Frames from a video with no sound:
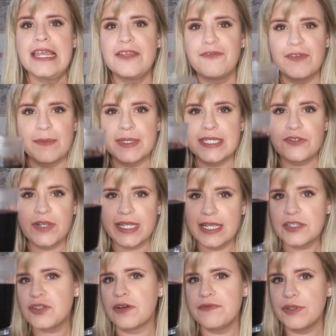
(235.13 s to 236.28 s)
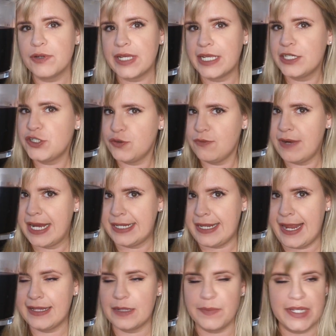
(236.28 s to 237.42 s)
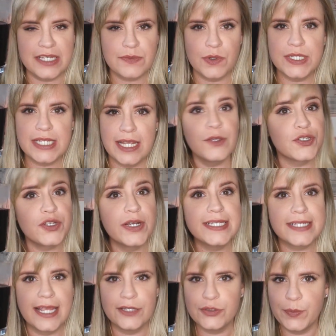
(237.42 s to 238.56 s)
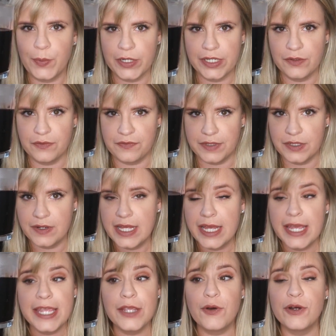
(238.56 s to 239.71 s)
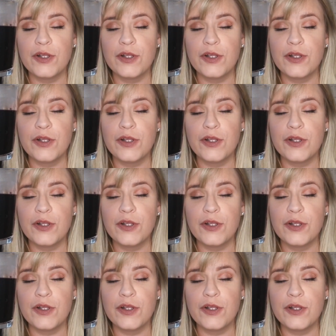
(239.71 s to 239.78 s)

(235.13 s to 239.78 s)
Enfim, mas isso aqui é só vinho quente com canela mesmo. Eu, eu só esquento um pouquinho o vinho e